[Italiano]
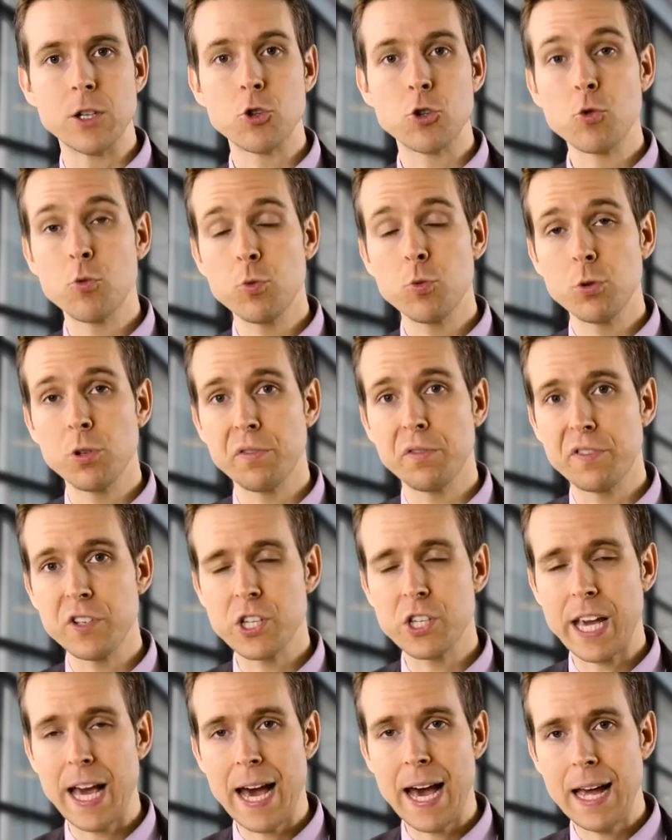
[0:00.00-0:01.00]
Scudo
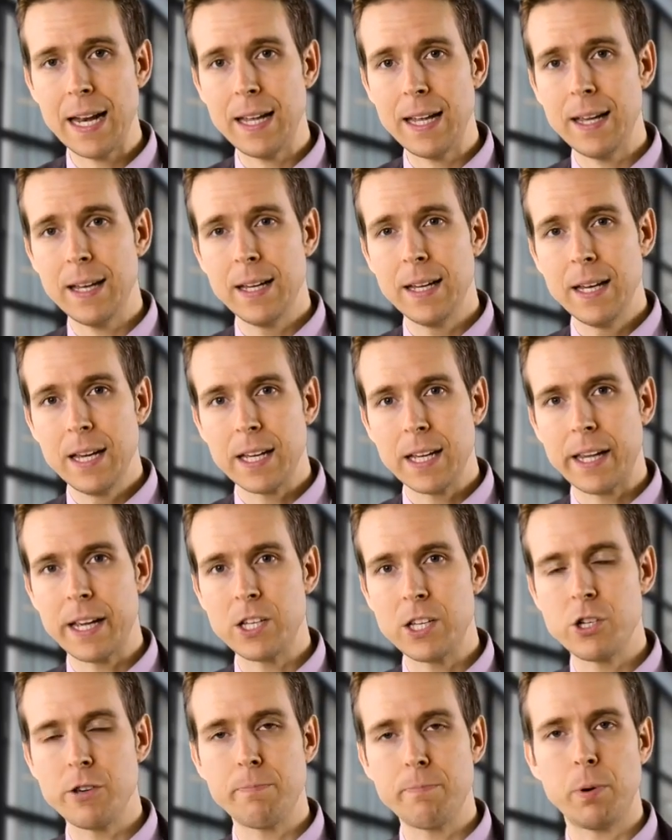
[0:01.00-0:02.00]
fiscale
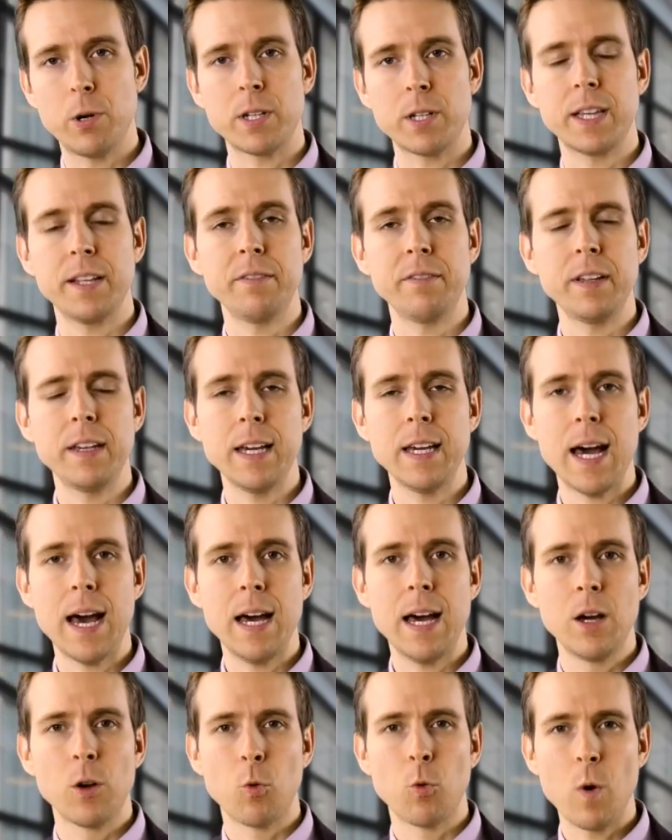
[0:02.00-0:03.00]
che ci porta
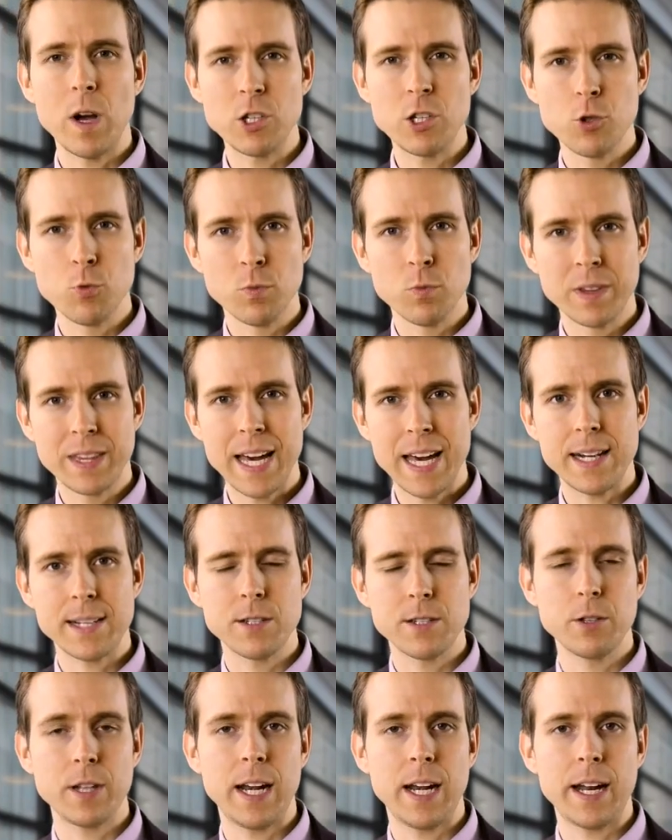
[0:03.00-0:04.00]
via quasi un
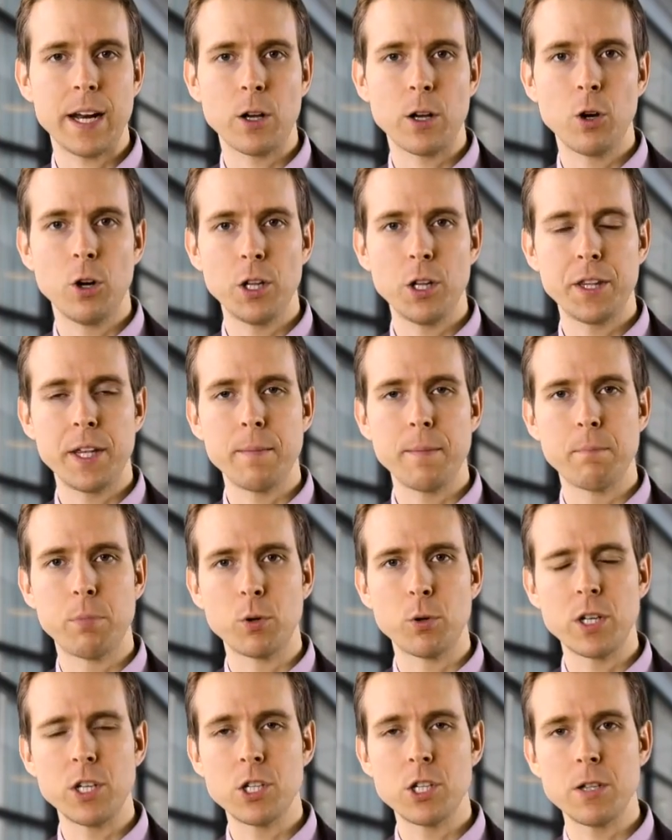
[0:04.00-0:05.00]
terzo della raccolta in
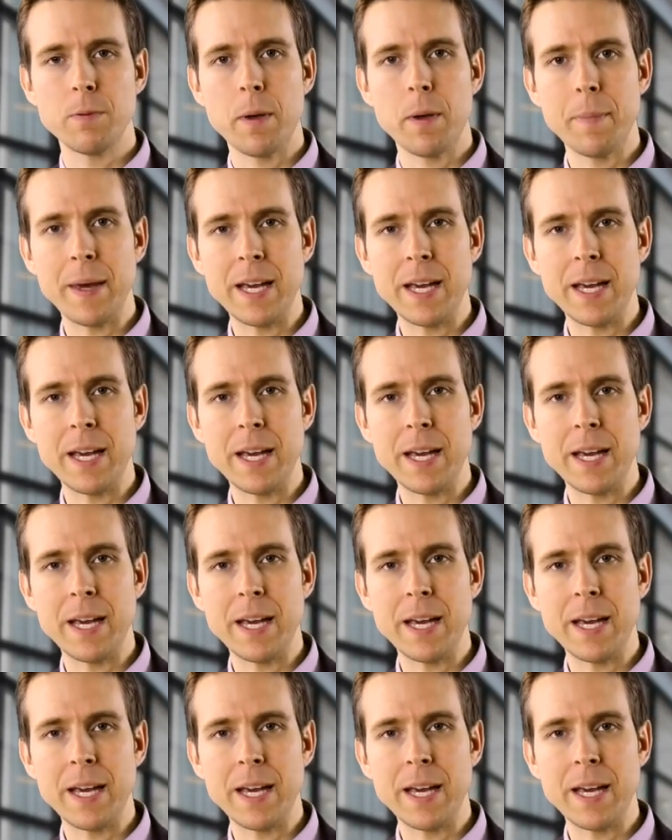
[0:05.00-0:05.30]
pochissimi